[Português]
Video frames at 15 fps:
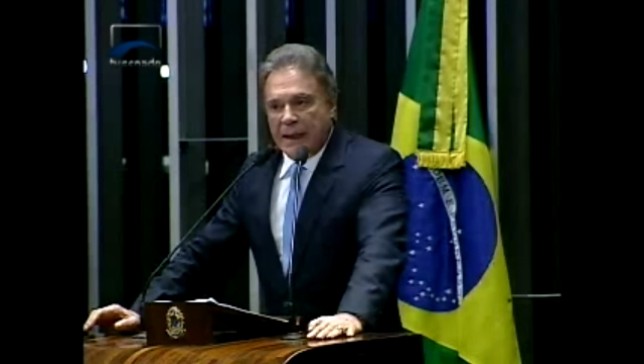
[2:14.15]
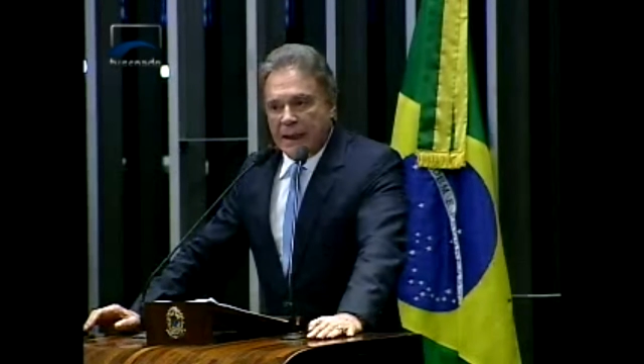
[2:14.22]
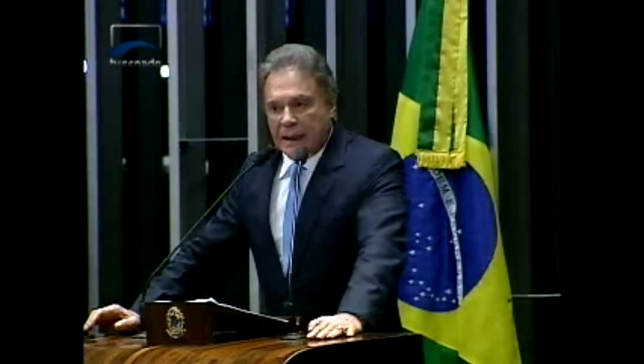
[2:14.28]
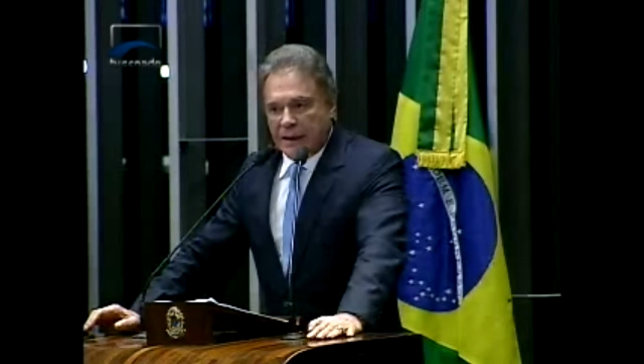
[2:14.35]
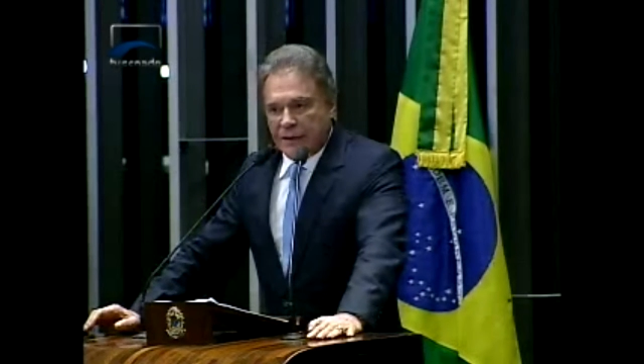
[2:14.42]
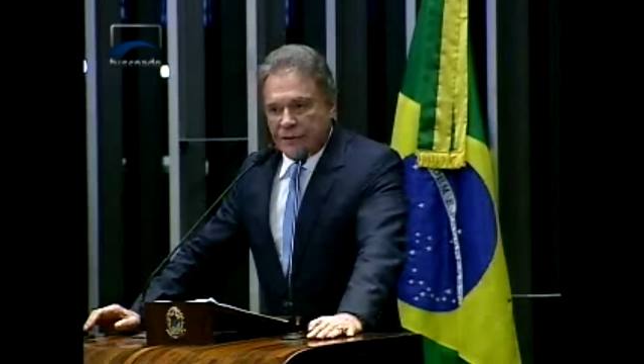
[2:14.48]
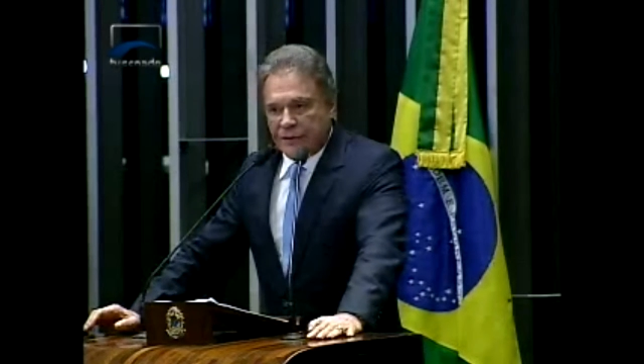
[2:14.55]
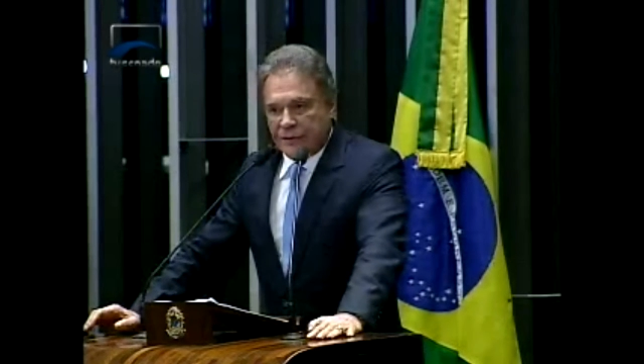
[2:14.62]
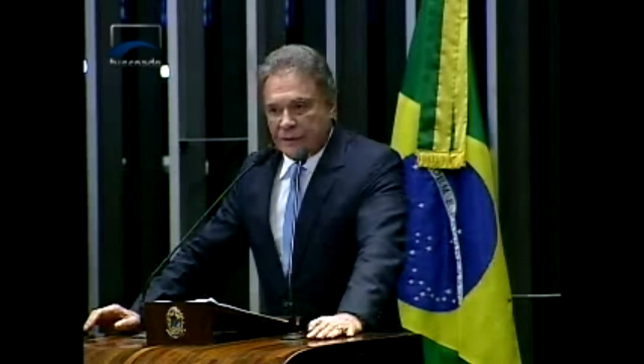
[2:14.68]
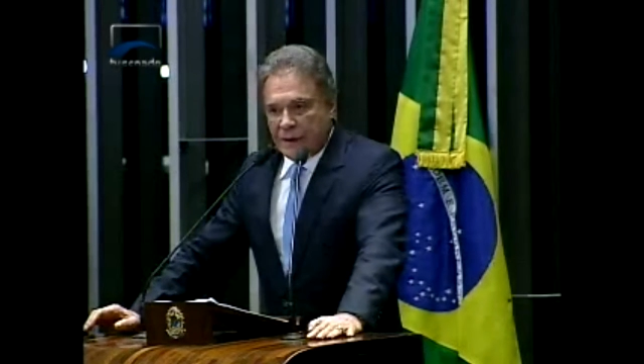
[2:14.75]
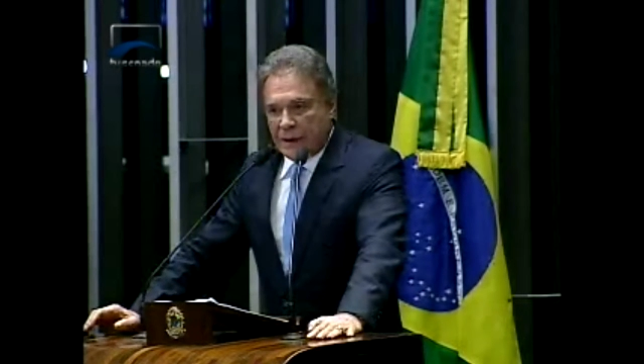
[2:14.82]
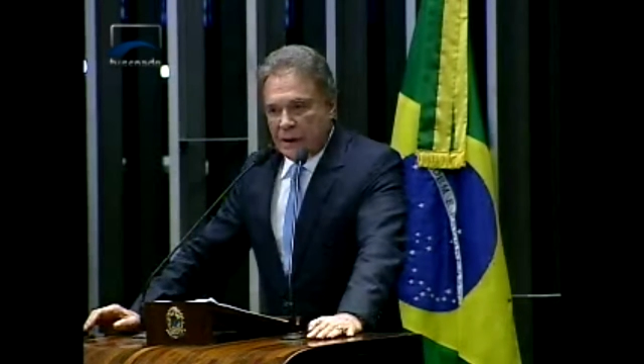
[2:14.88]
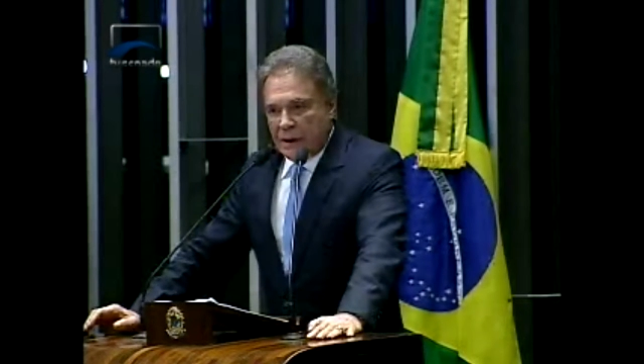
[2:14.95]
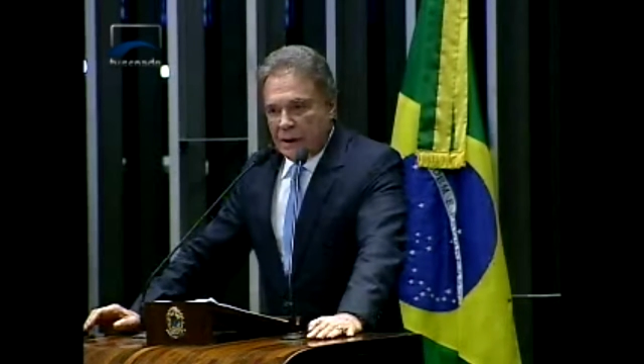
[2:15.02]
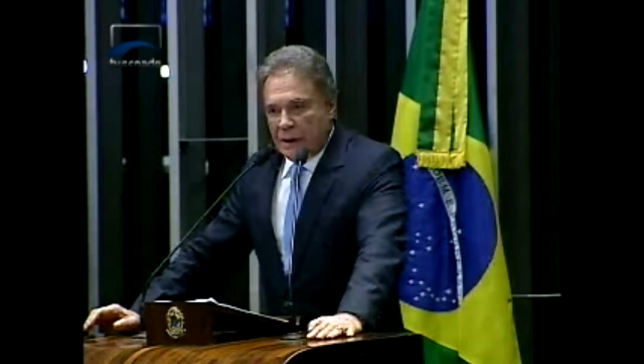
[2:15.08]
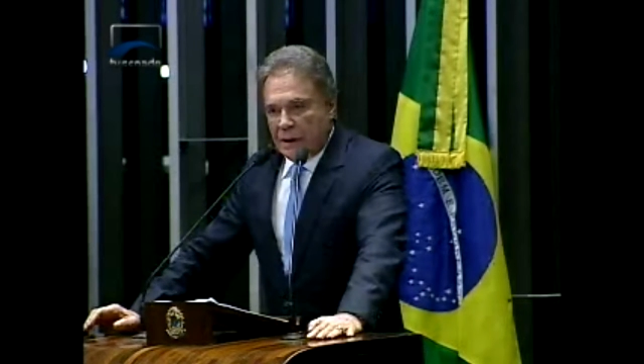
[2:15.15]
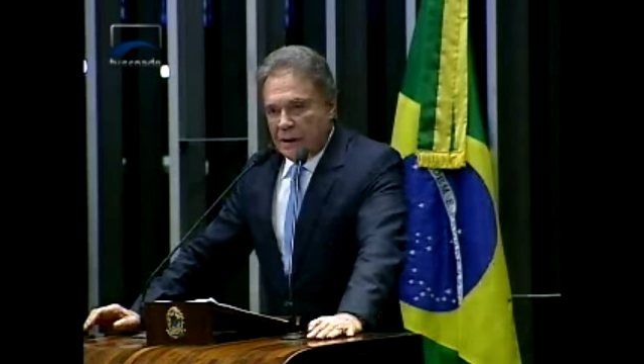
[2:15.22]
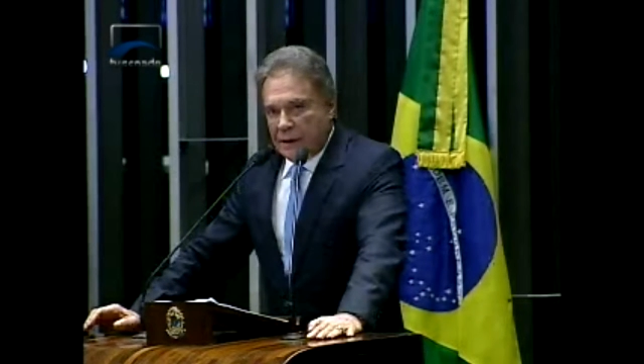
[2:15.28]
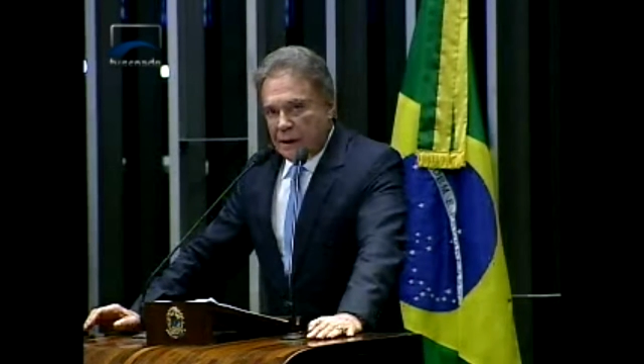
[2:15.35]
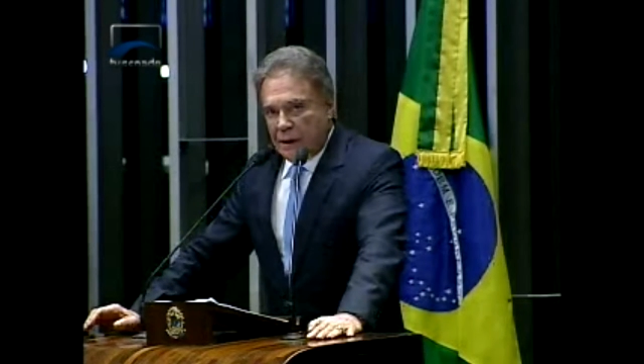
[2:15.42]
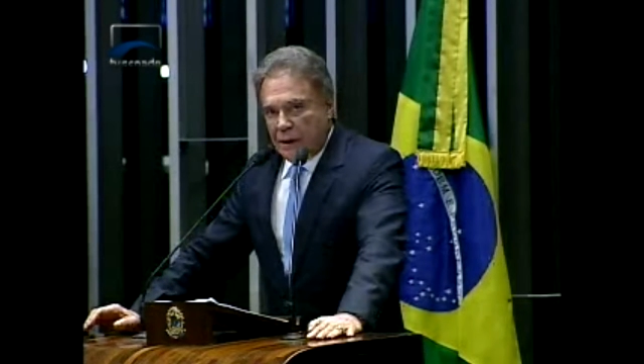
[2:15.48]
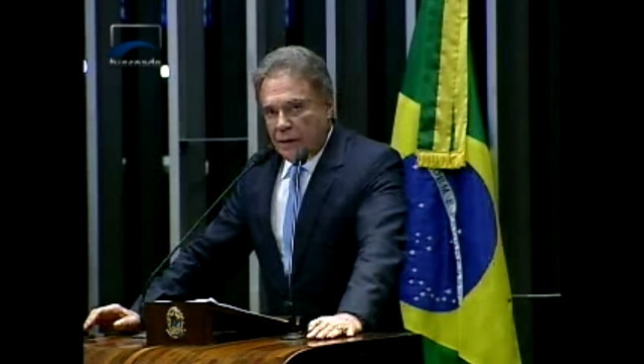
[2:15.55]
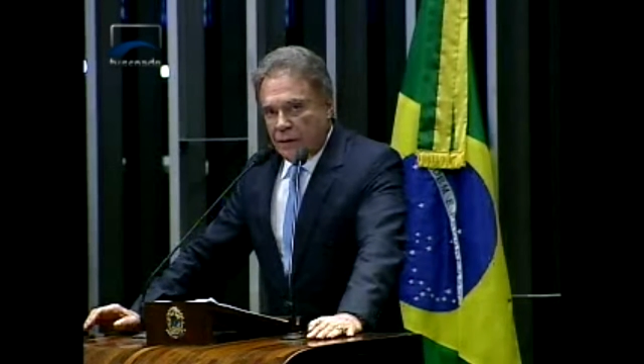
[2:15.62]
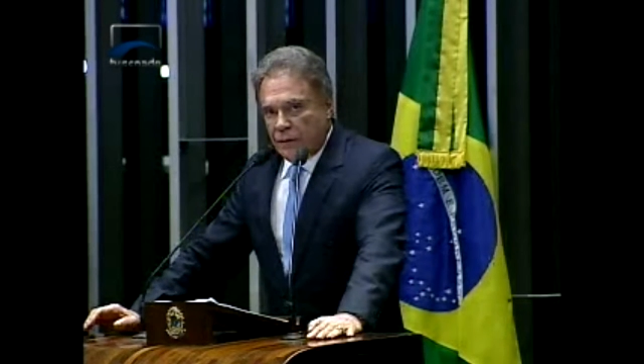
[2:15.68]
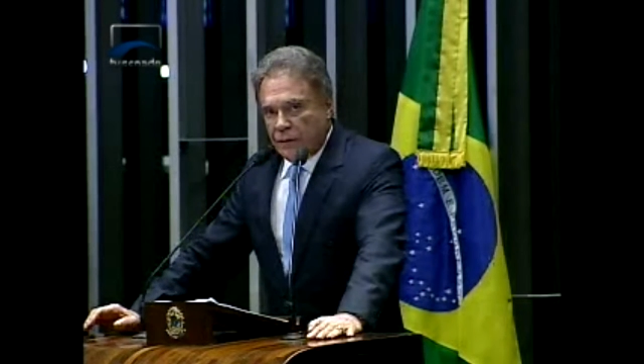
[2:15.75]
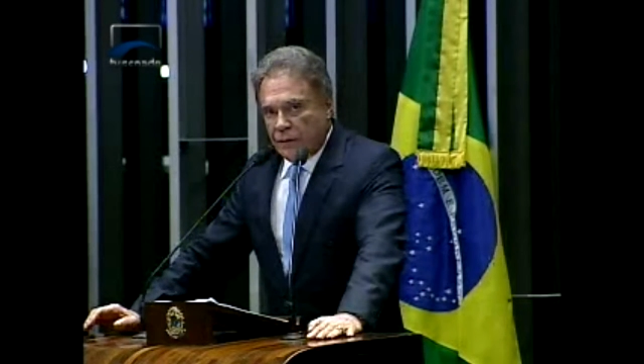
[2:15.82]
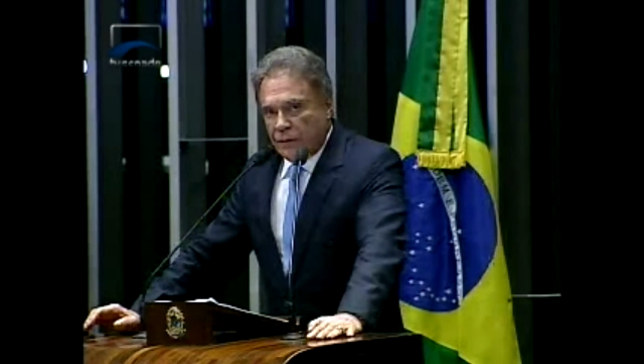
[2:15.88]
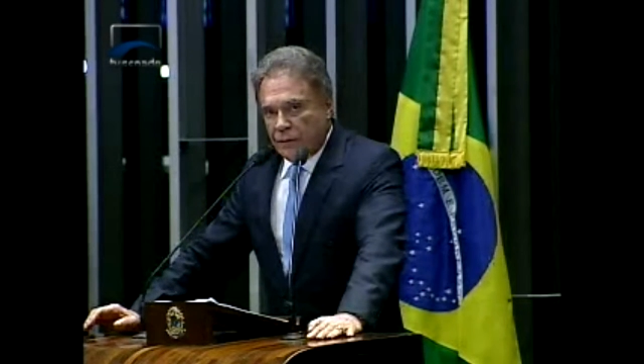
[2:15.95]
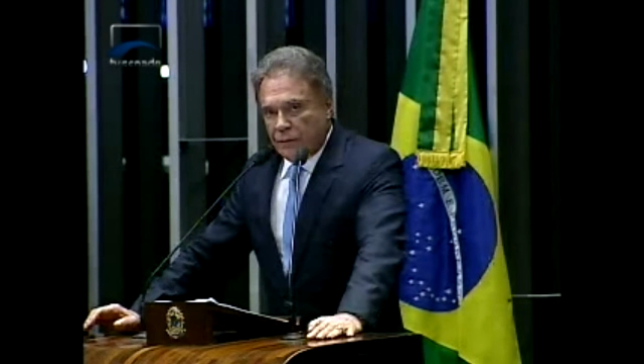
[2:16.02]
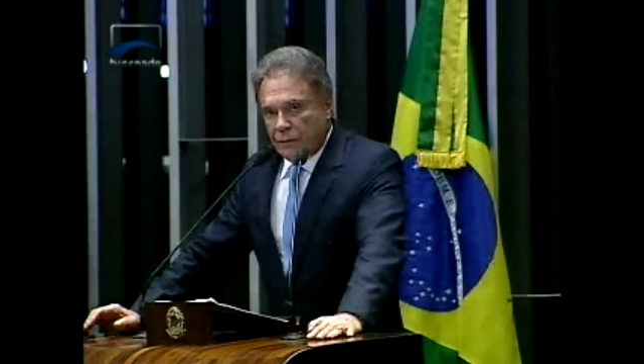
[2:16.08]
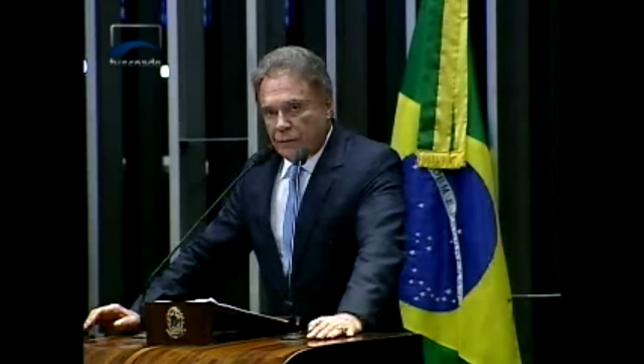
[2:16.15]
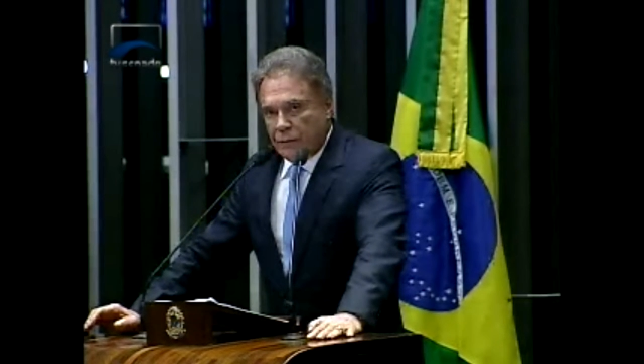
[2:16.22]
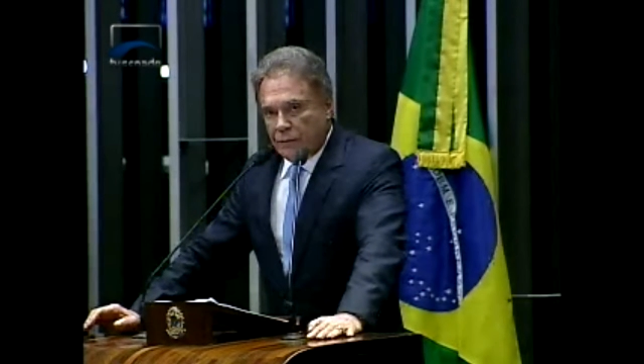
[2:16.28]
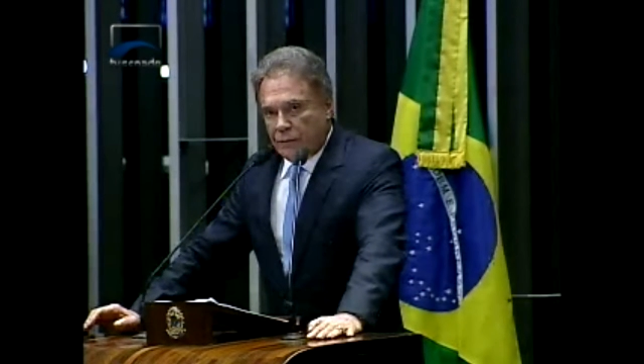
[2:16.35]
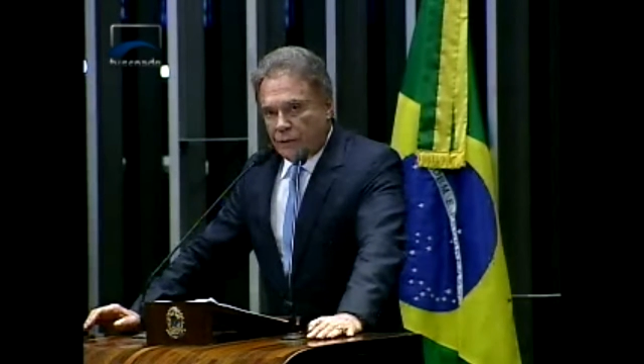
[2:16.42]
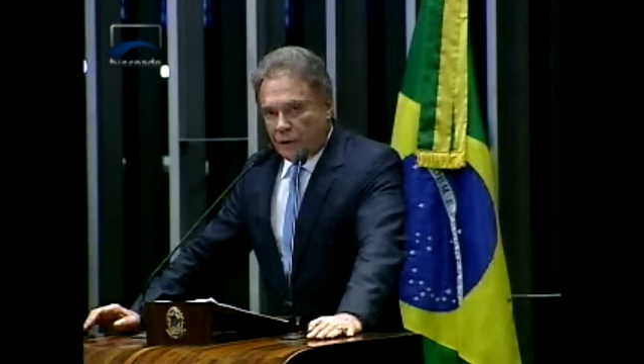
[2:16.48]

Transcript: elas não